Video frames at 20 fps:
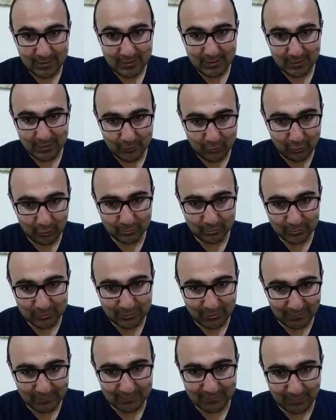E,
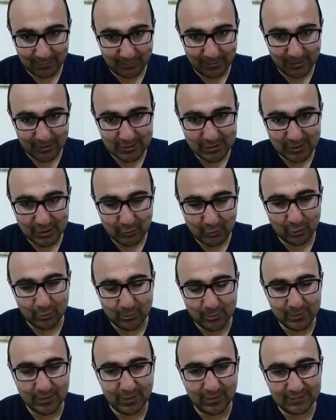komutan savaşçı, komutan